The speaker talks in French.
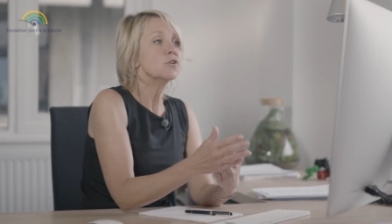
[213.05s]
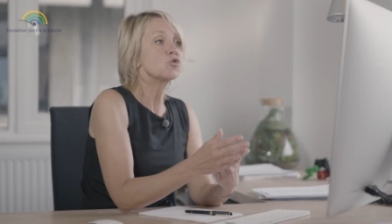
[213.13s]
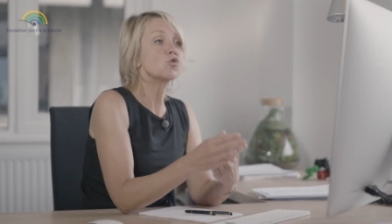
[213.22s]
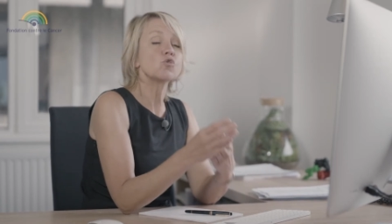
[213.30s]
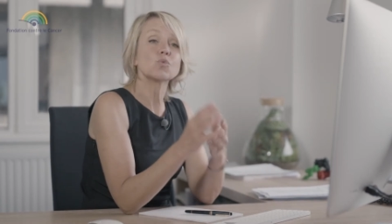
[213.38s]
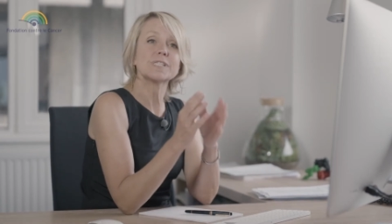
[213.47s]

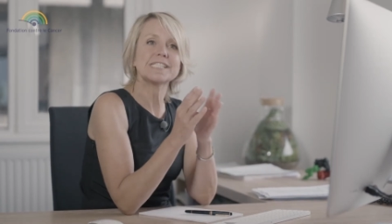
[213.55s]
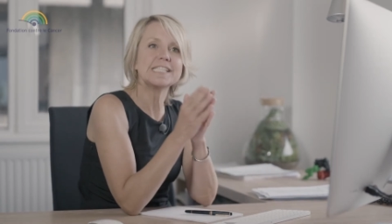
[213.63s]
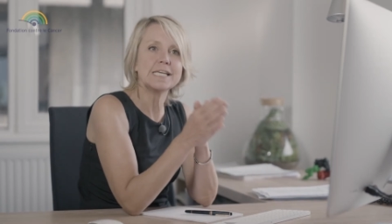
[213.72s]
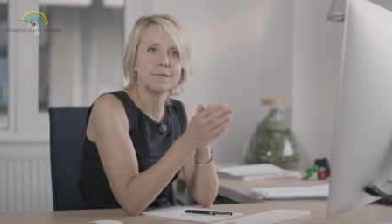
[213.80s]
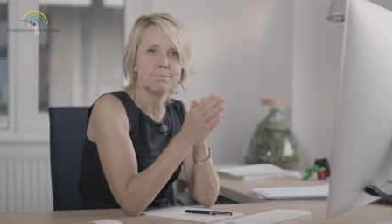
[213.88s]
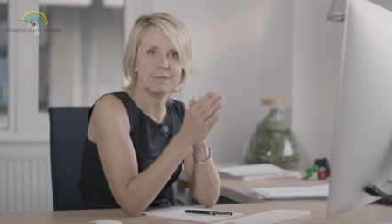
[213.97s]
Ce sont
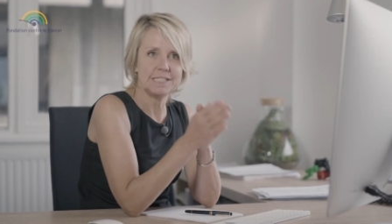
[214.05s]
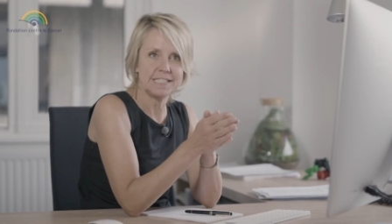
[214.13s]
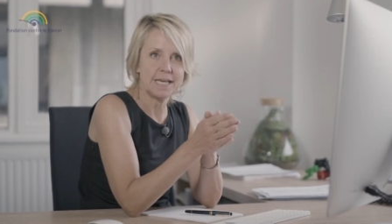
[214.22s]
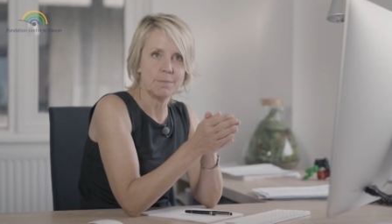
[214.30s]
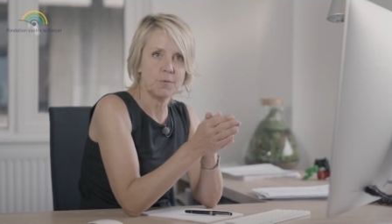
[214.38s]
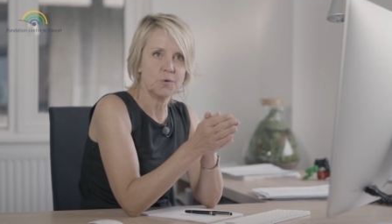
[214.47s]
ces
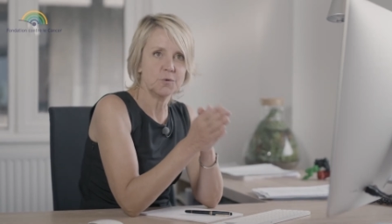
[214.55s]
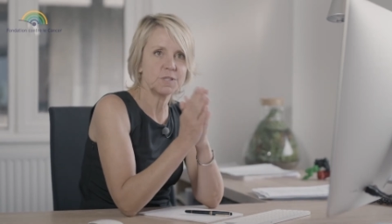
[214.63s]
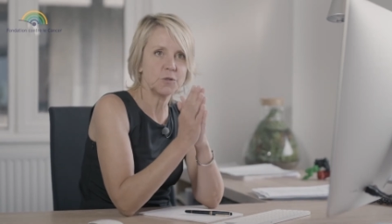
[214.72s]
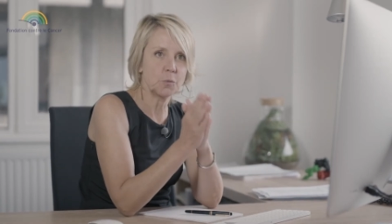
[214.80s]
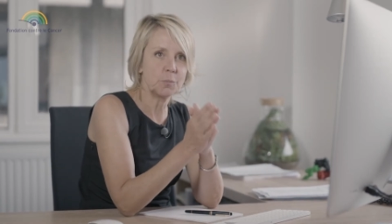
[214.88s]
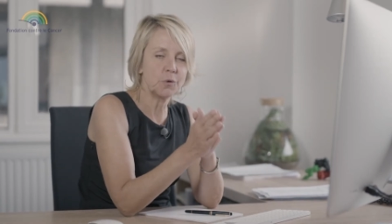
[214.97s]
médicaments
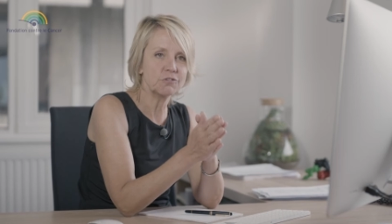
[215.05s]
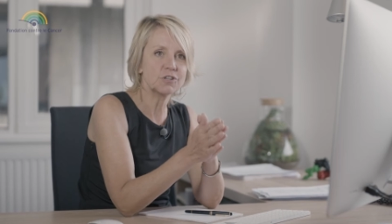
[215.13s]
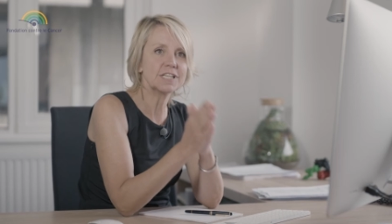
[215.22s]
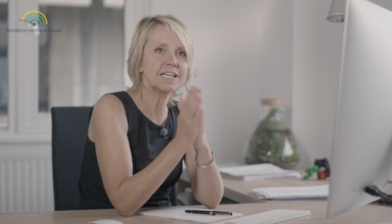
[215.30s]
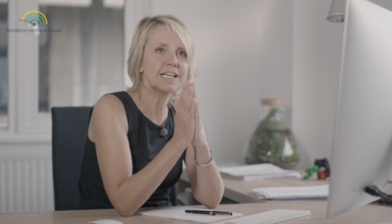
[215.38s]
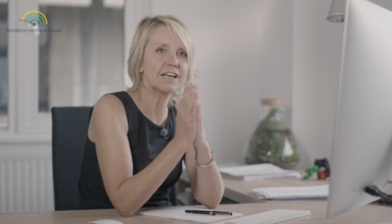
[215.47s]
qui ont
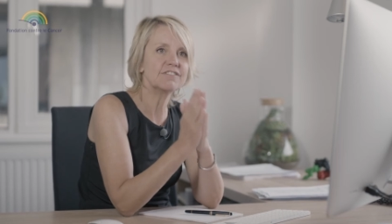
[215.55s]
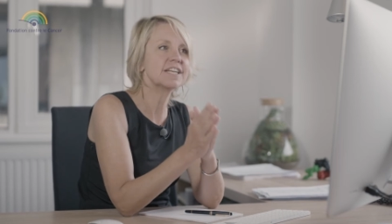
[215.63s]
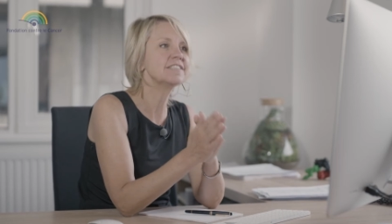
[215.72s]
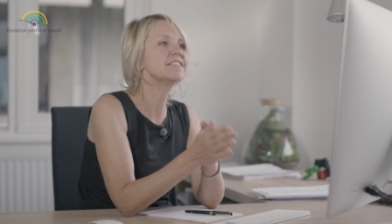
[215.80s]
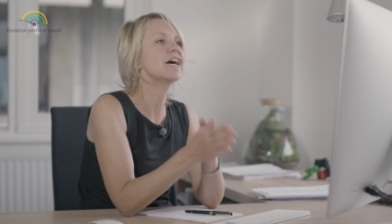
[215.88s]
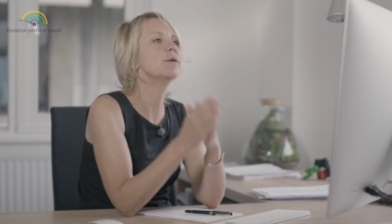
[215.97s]
provoqué la
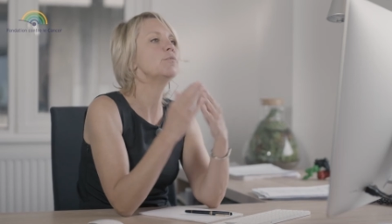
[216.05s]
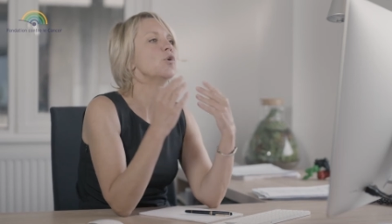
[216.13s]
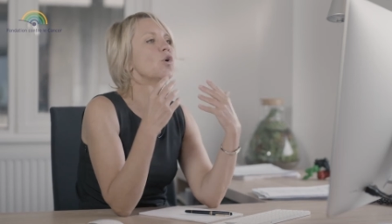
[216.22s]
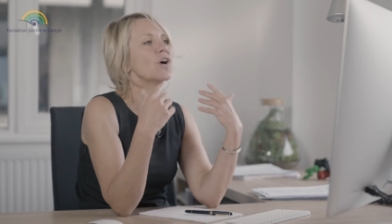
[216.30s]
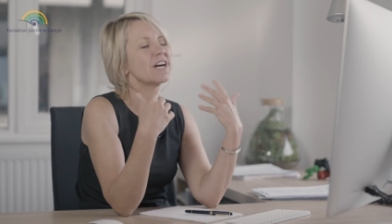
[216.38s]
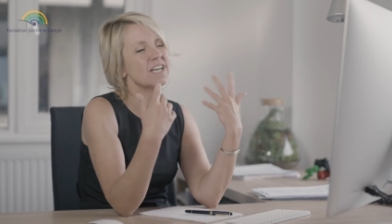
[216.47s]

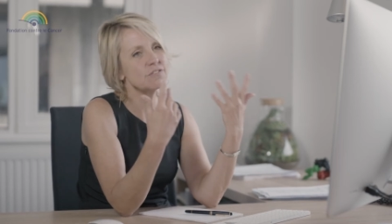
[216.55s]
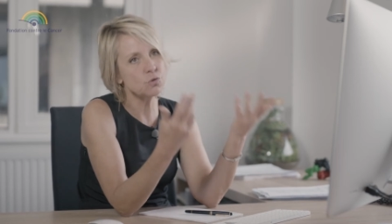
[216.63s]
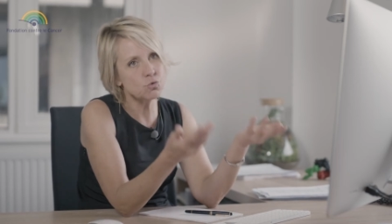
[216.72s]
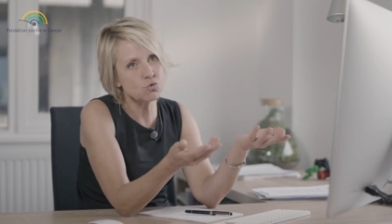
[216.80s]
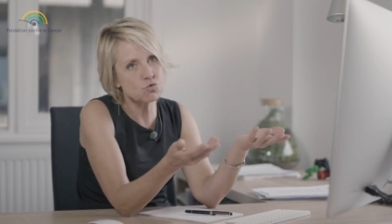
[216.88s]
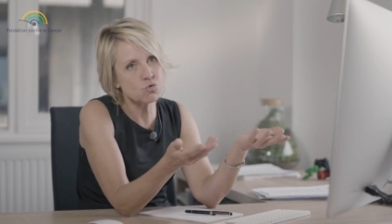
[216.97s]
véritable
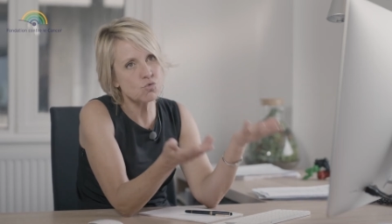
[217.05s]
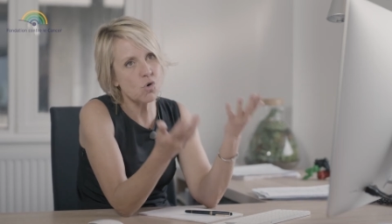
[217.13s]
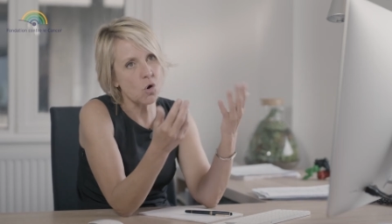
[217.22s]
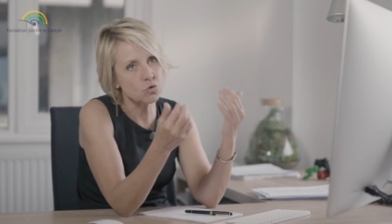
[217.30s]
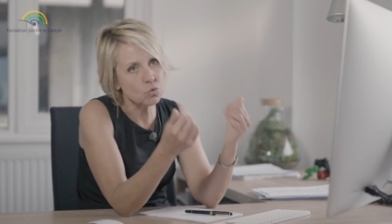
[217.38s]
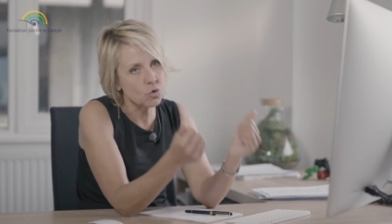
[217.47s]
révolution
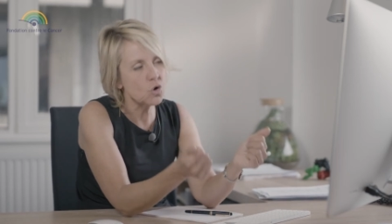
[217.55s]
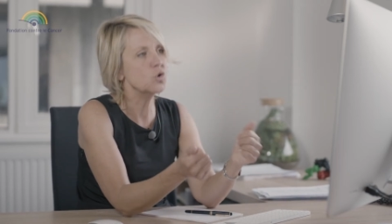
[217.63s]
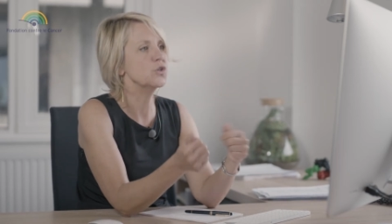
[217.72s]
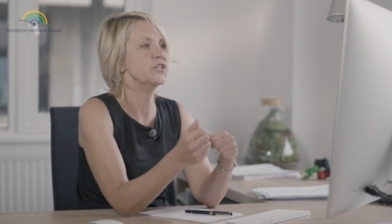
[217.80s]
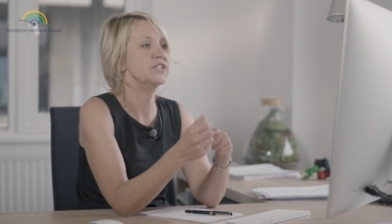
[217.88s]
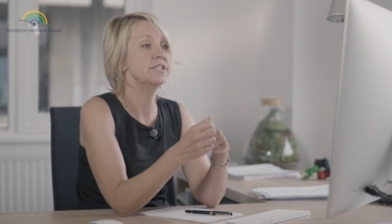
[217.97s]
en
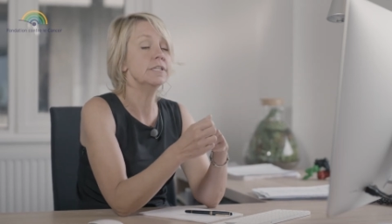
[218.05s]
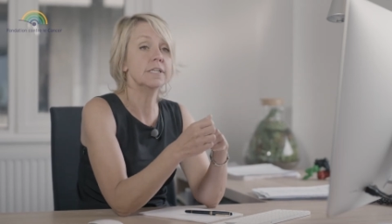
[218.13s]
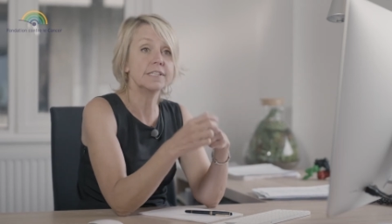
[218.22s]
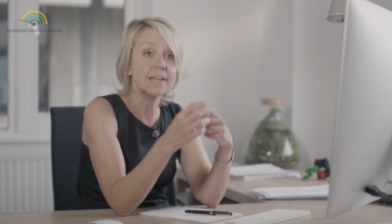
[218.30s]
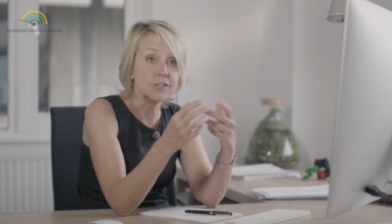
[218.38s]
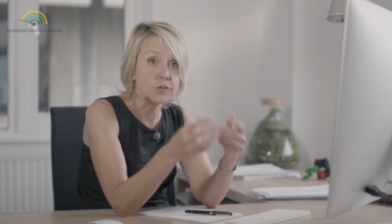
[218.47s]
oncologie
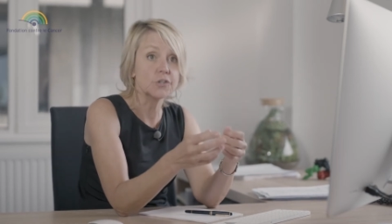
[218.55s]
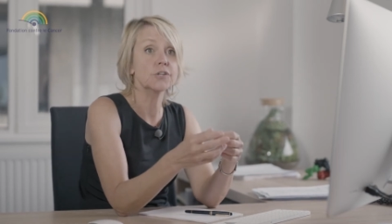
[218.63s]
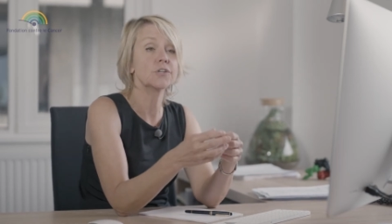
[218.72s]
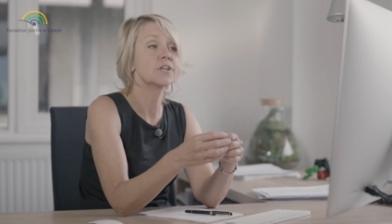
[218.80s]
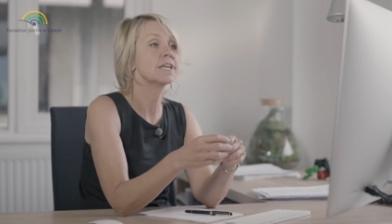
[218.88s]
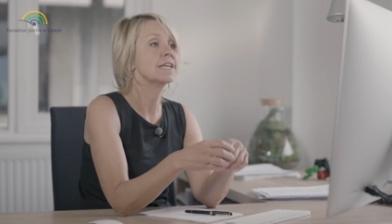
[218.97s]
et
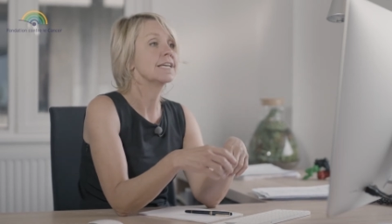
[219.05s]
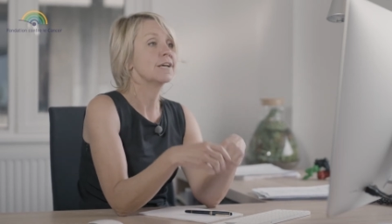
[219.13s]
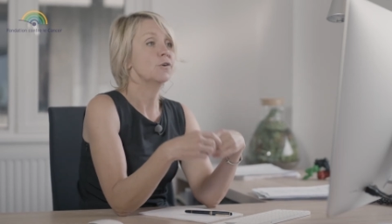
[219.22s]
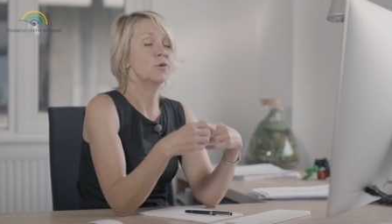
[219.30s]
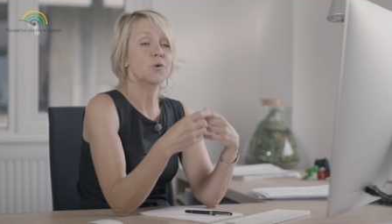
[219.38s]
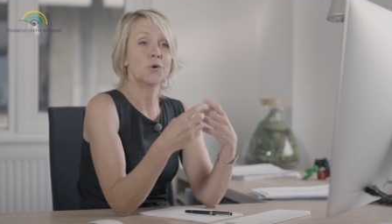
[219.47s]
d'ailleurs,
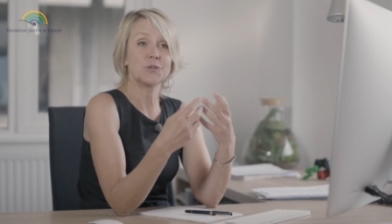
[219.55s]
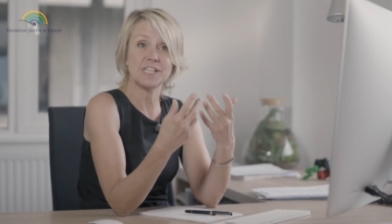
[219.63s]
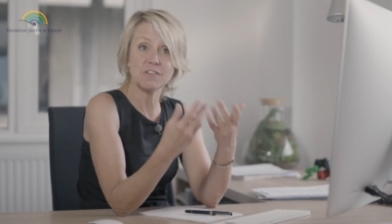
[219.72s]
leurs